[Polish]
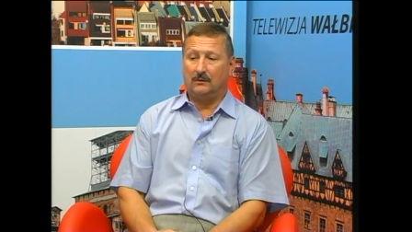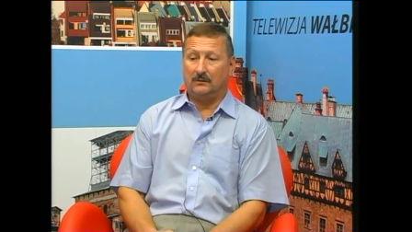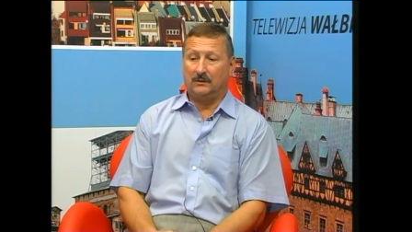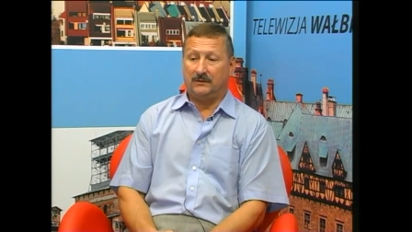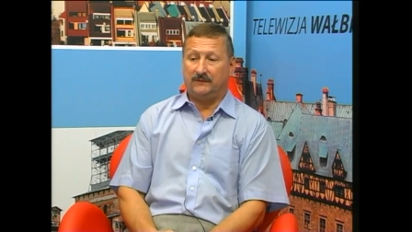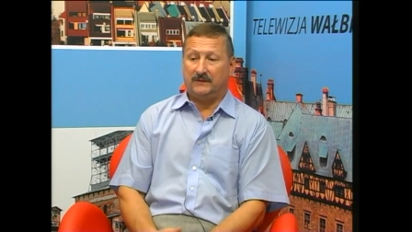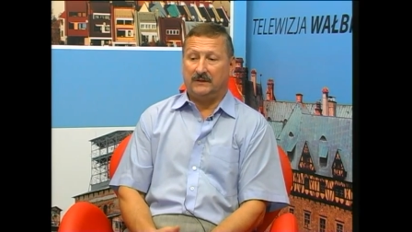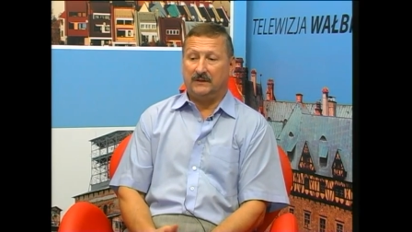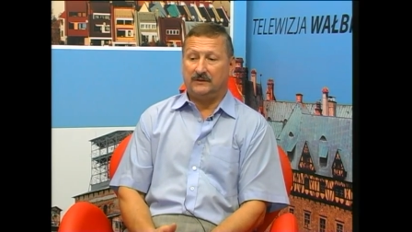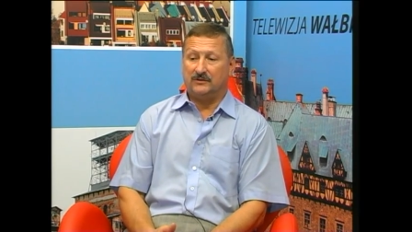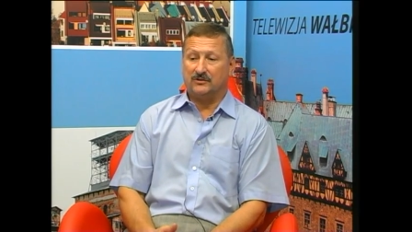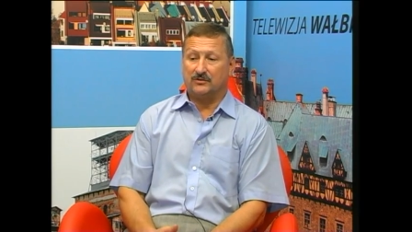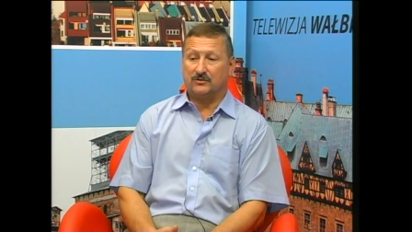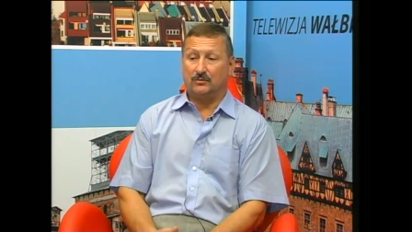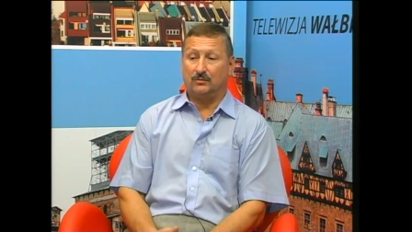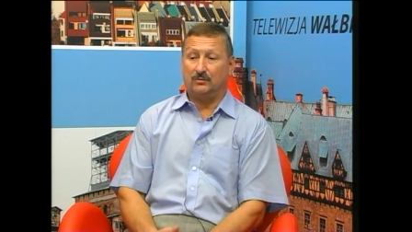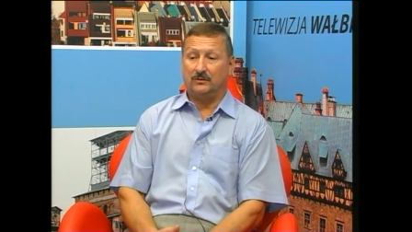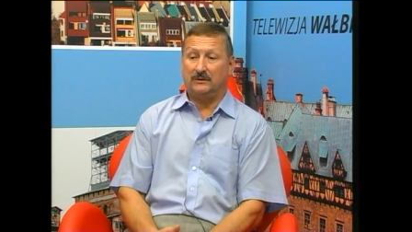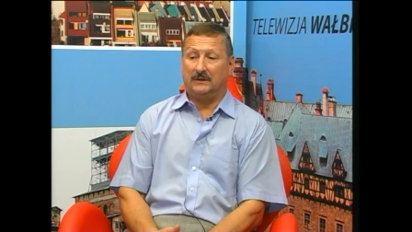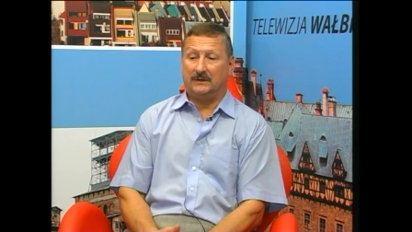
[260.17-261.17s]
likwidacji
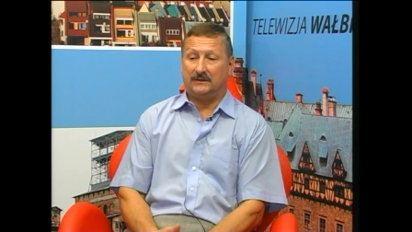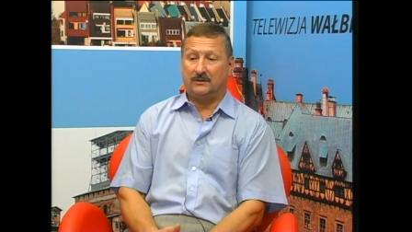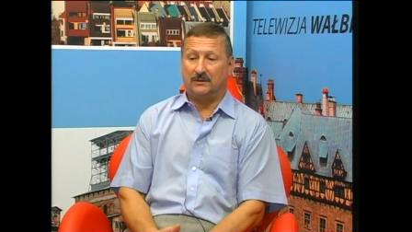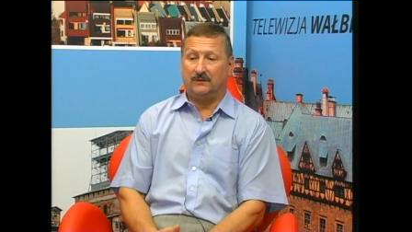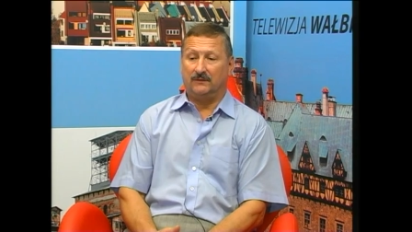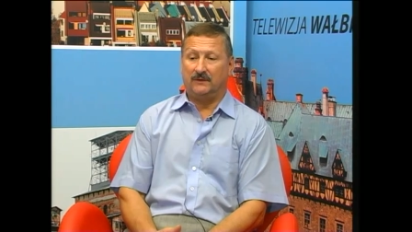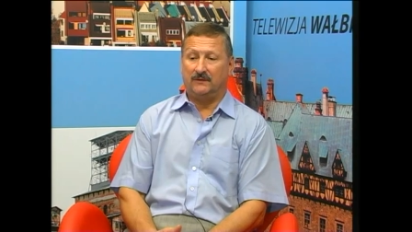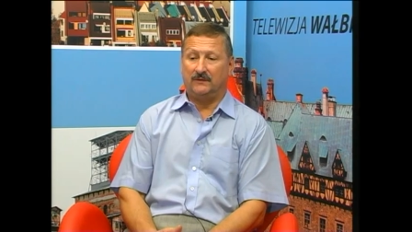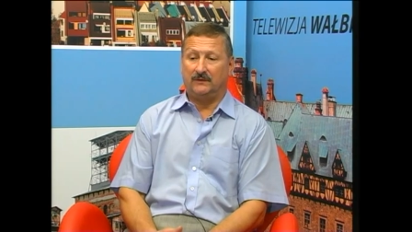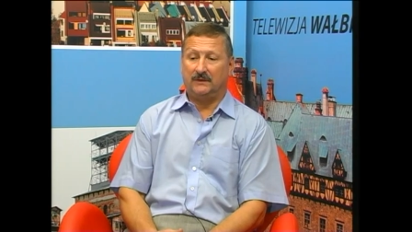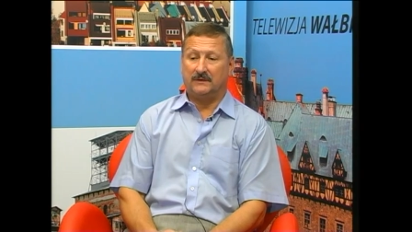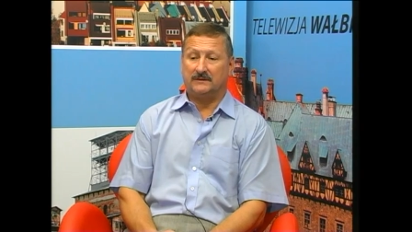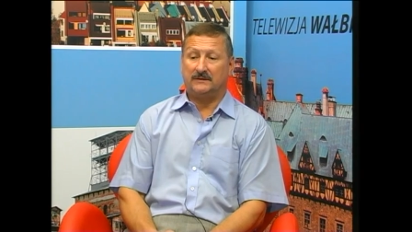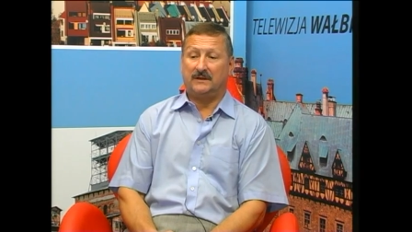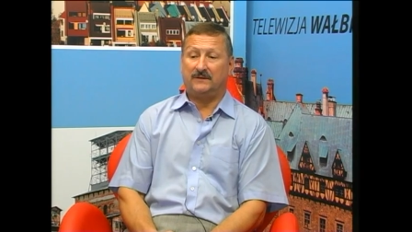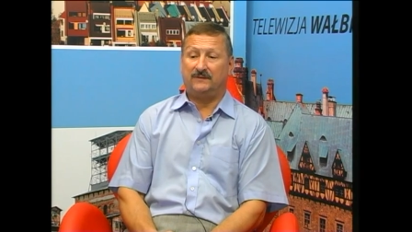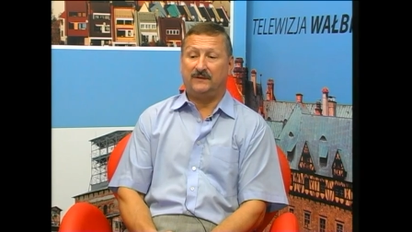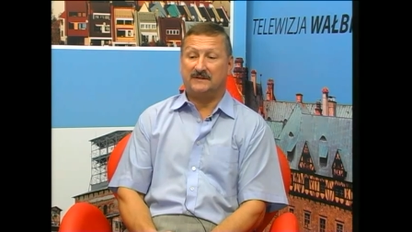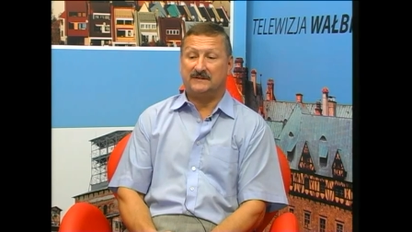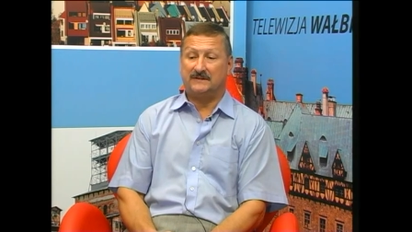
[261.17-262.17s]
szkół i dlatego wojewoda
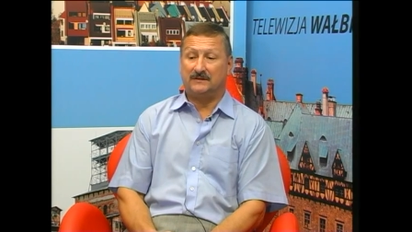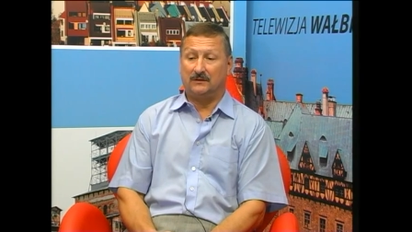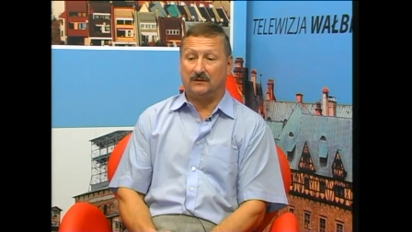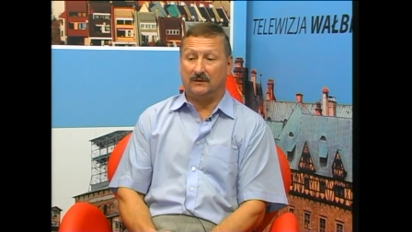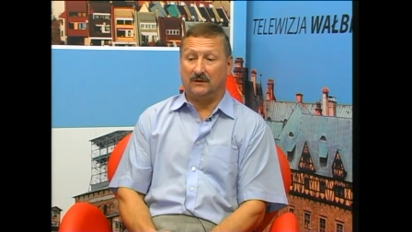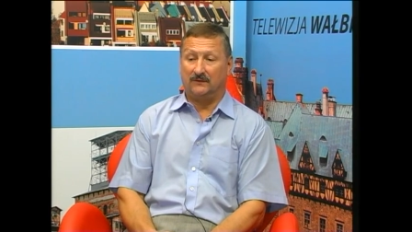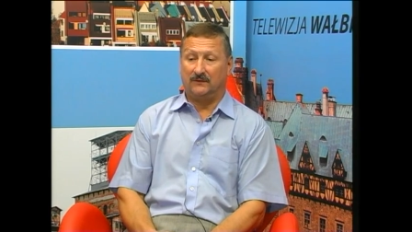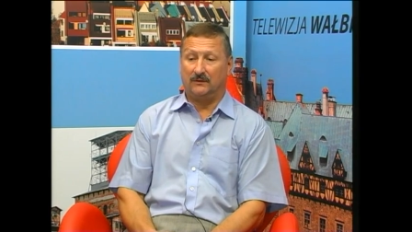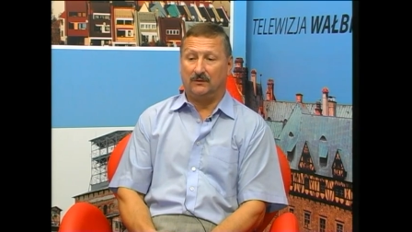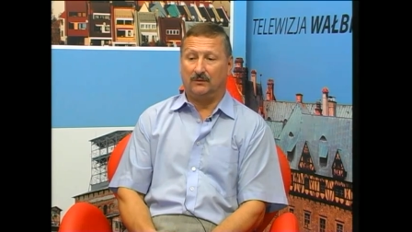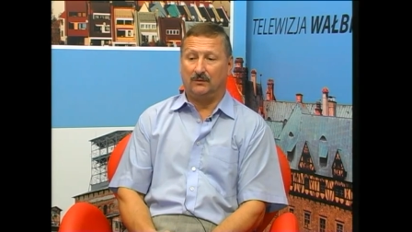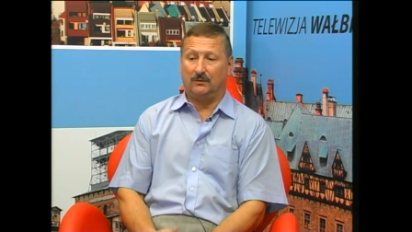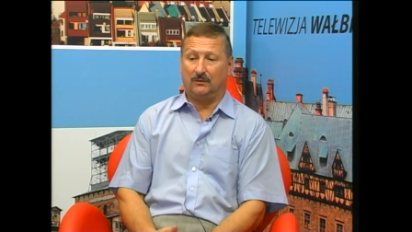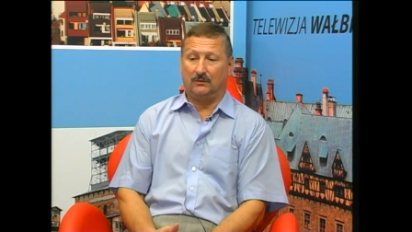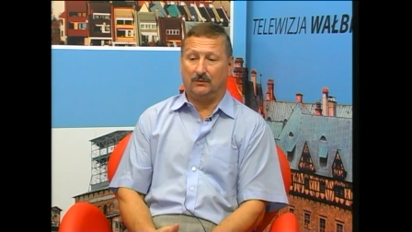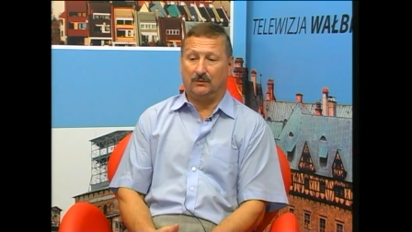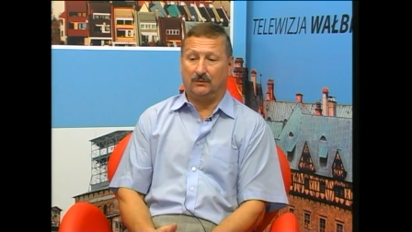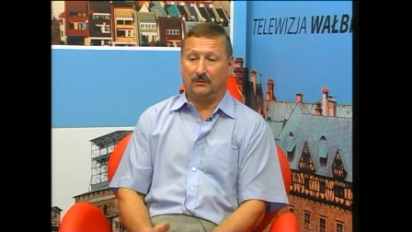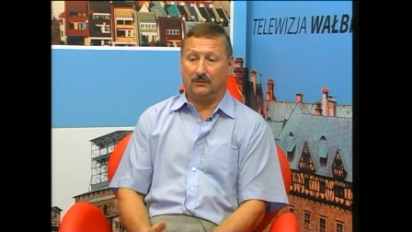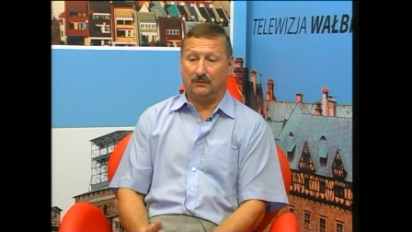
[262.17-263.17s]

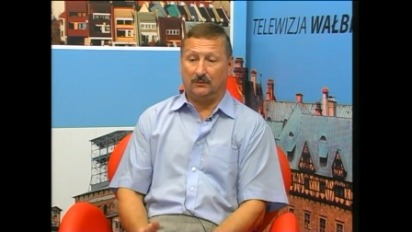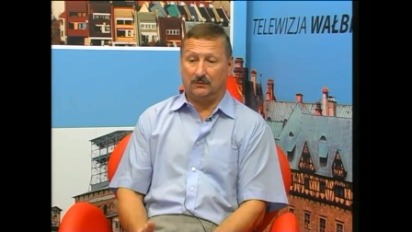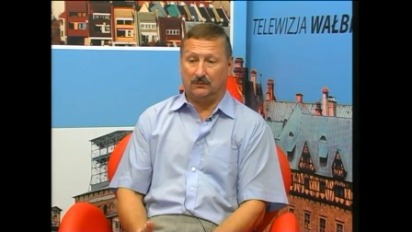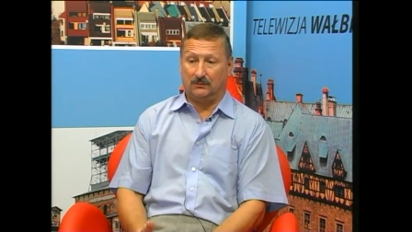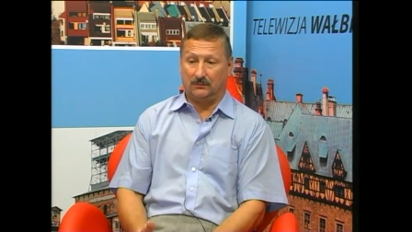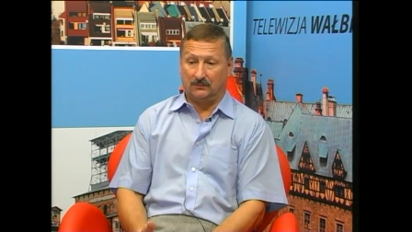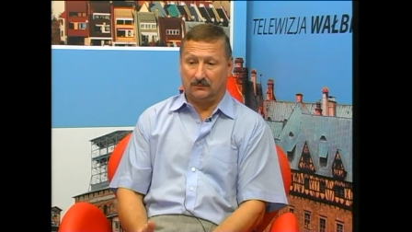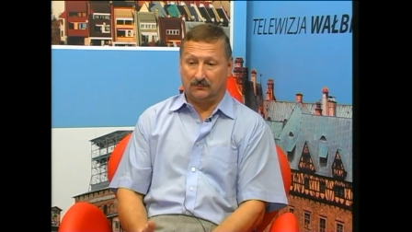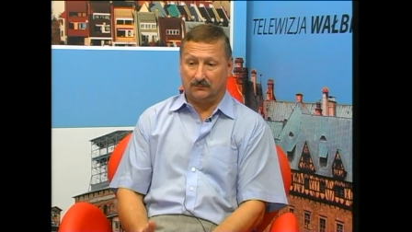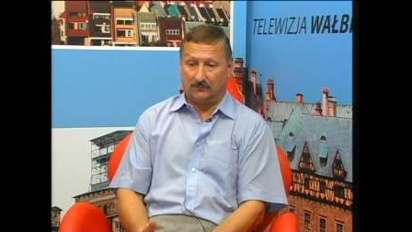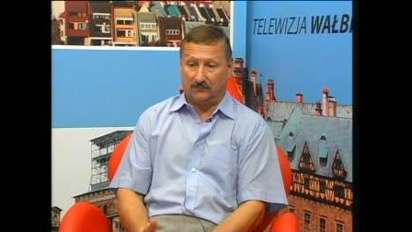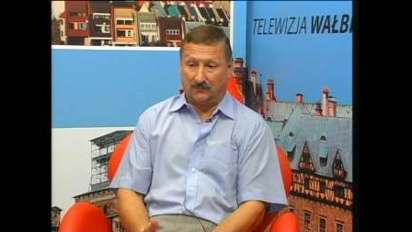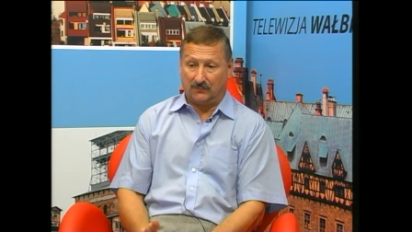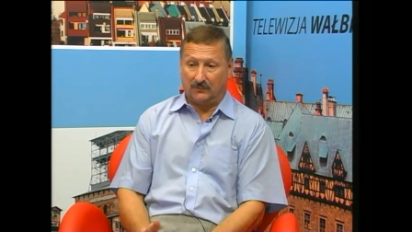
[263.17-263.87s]
zakwestionował